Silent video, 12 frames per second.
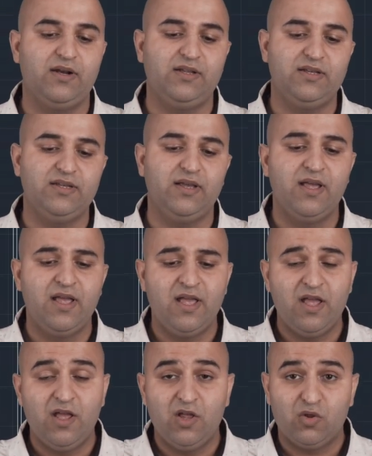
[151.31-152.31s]
दीजिए
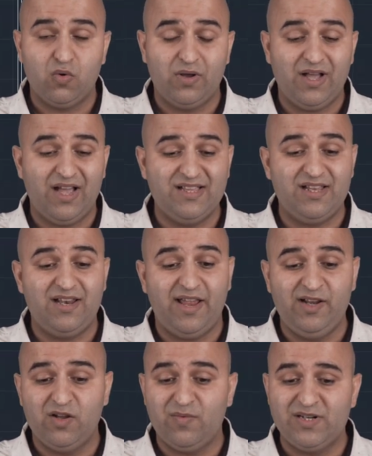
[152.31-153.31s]
तो गाइज ये
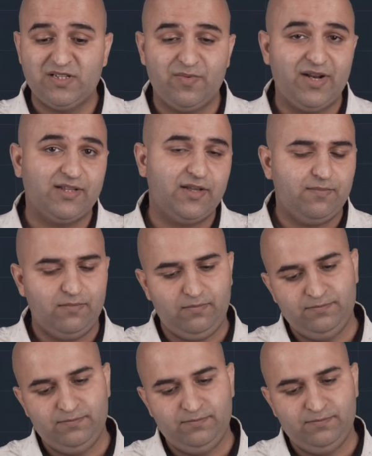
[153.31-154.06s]
लाइन कमांड से बना था